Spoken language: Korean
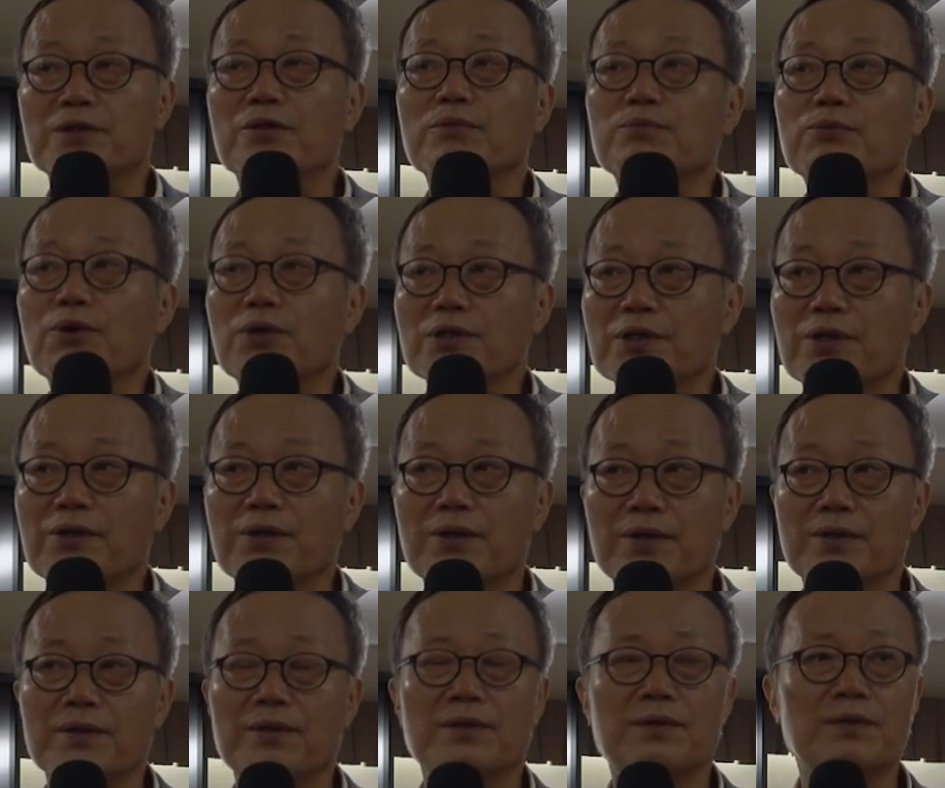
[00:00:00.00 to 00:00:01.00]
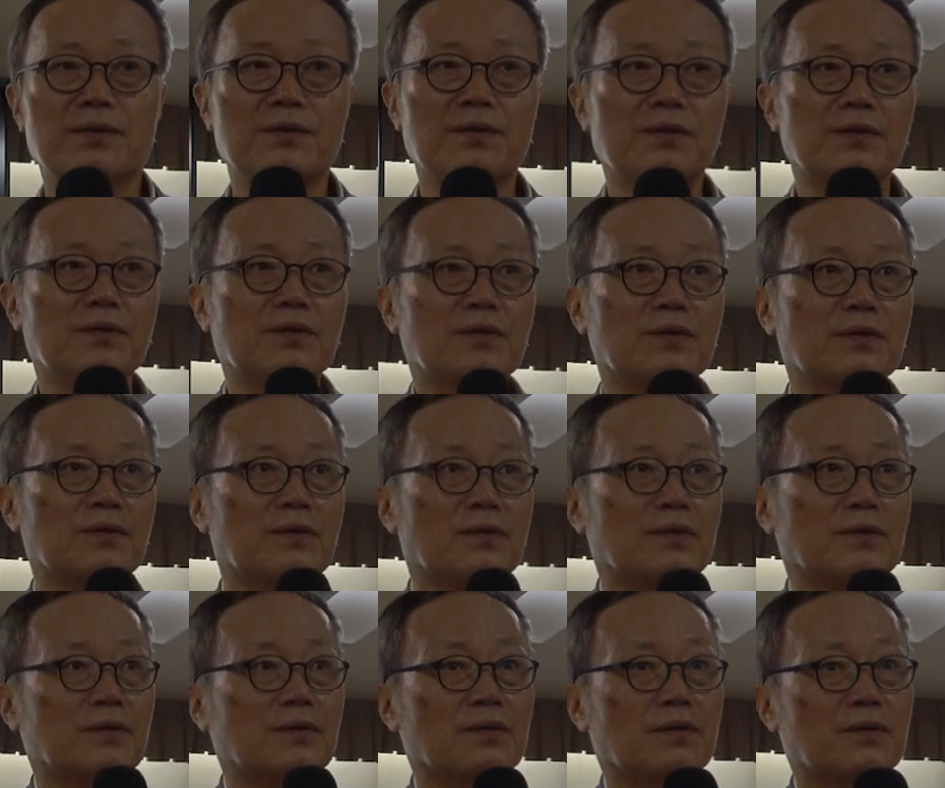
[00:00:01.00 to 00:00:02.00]
정보화 사회.
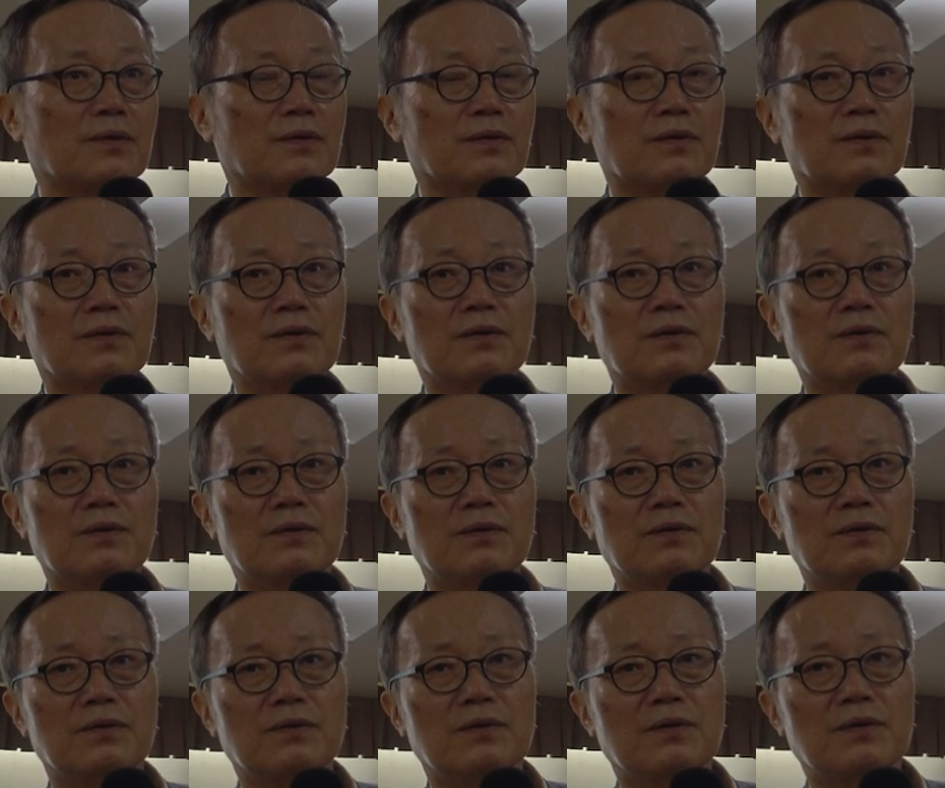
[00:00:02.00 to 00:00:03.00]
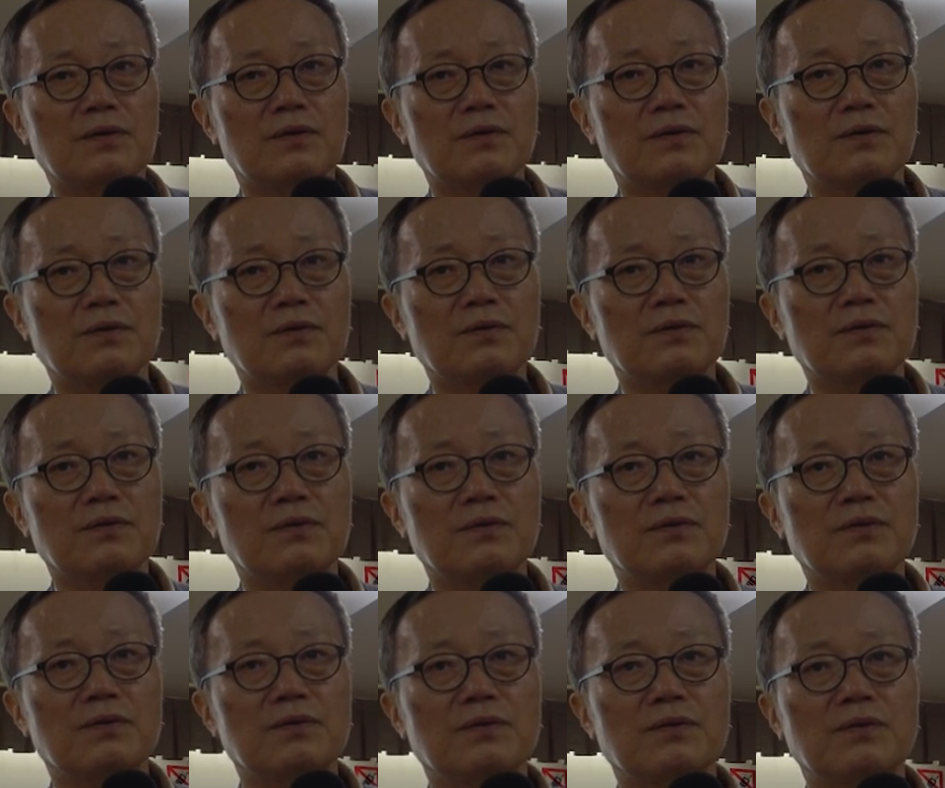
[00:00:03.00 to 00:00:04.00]
선생님 아까 말씀 중에
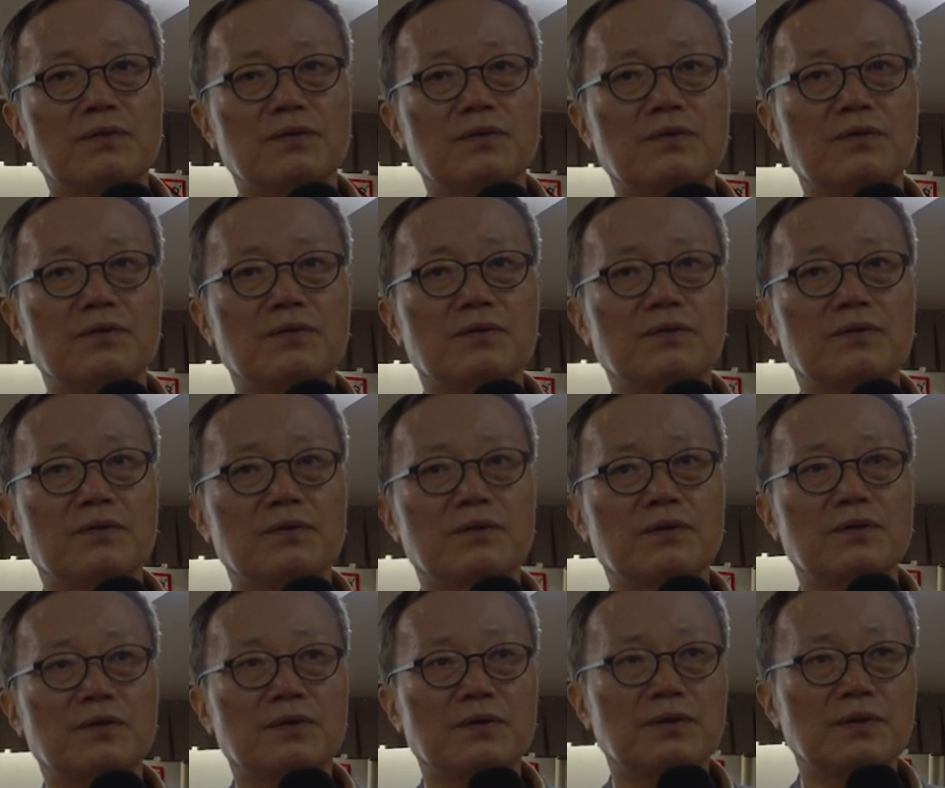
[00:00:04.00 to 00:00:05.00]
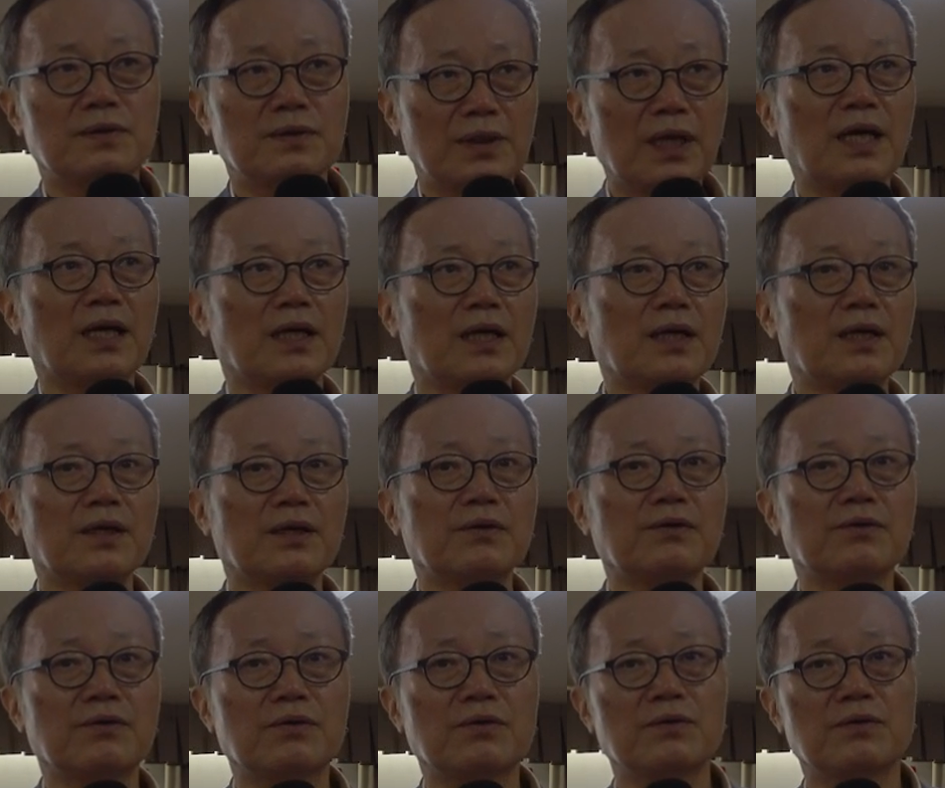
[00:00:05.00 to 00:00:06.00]
모더니티가 아직 끝나지 않았다. 그래서 네. 포스트
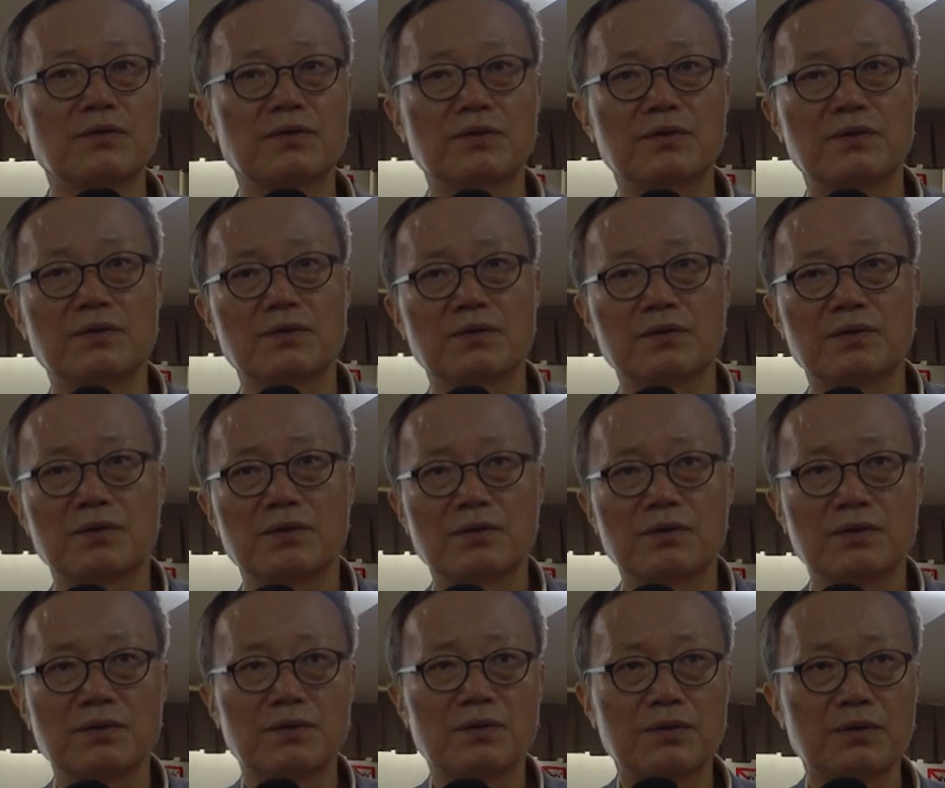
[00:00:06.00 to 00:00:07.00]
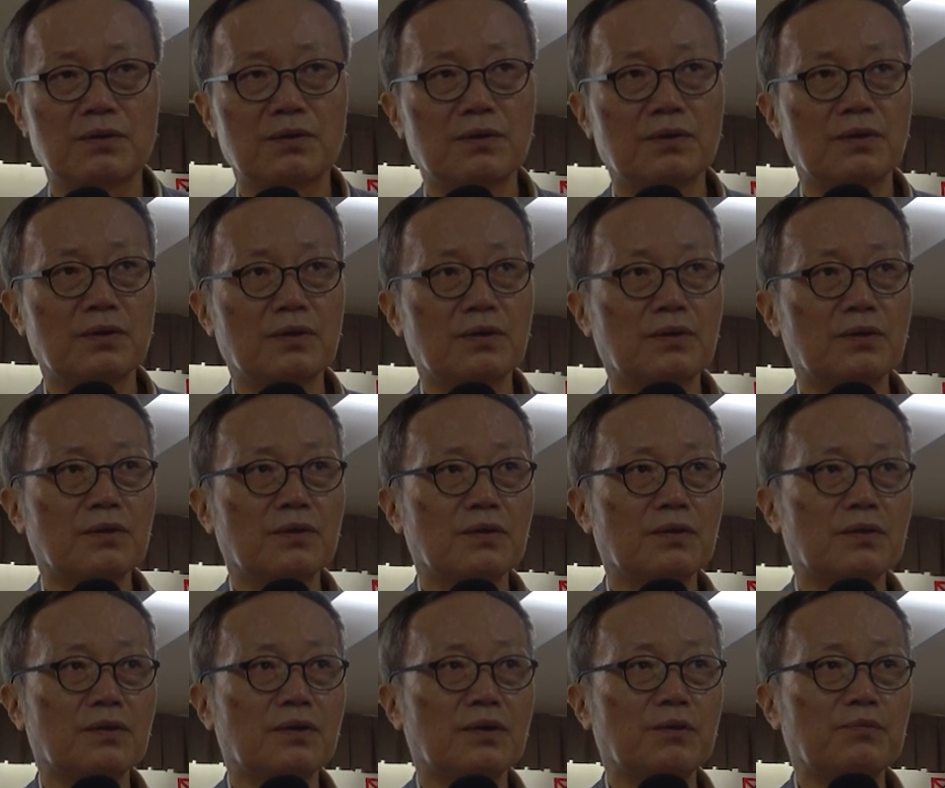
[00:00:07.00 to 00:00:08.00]
모더니즘은 너무 이르다. 이런
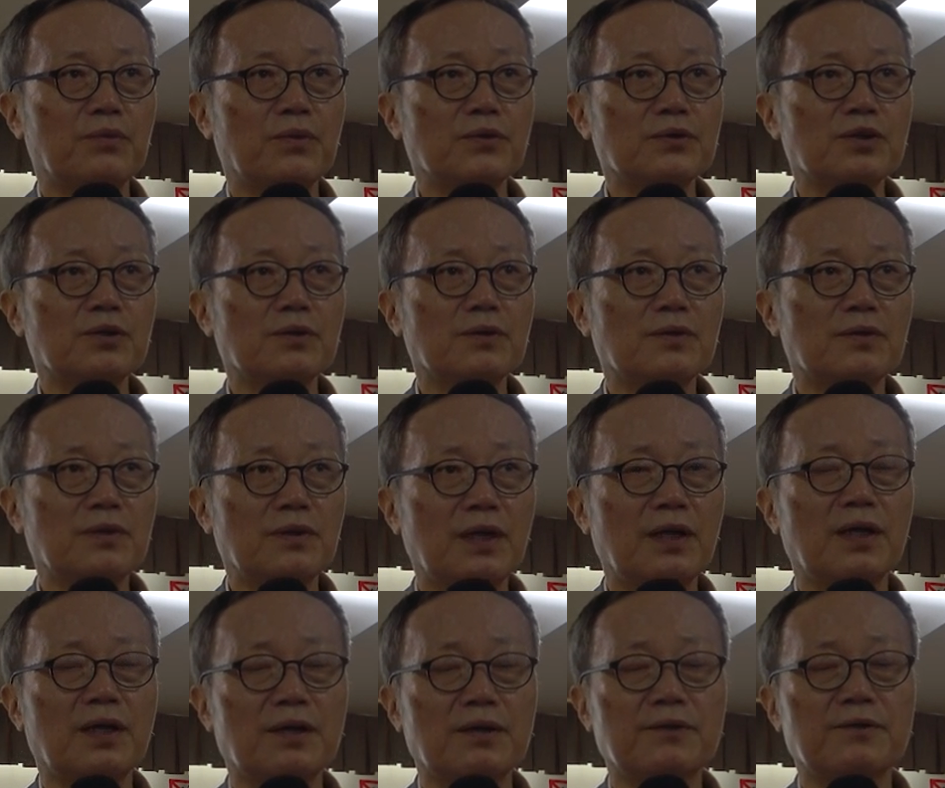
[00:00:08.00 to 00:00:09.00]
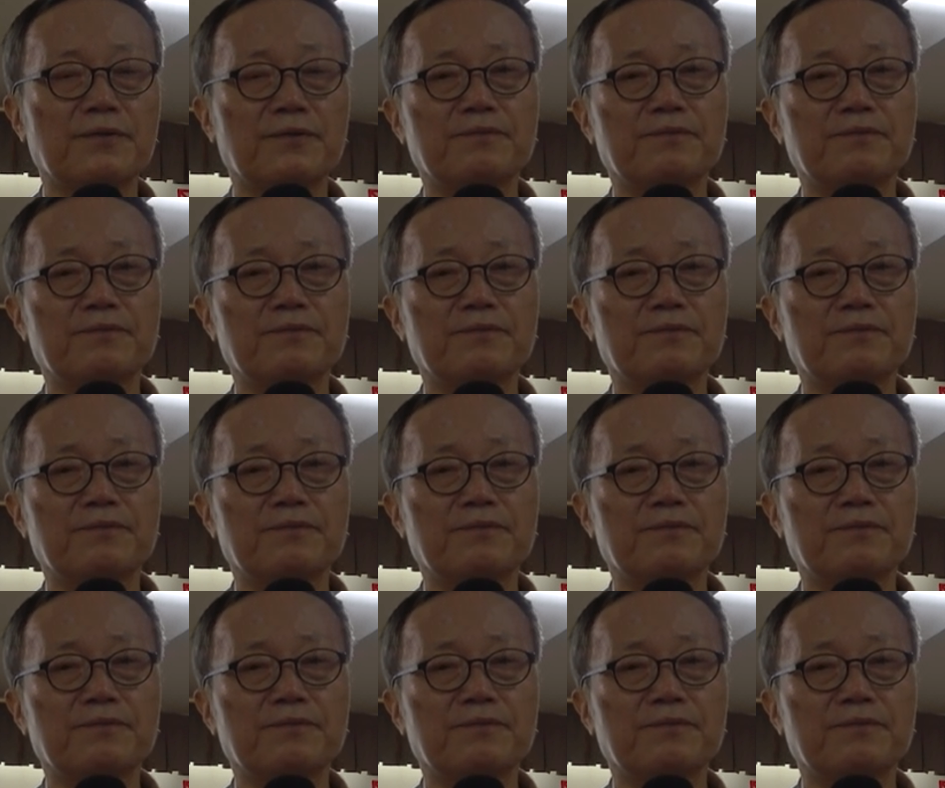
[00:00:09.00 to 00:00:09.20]
말씀을 하셨는데 네.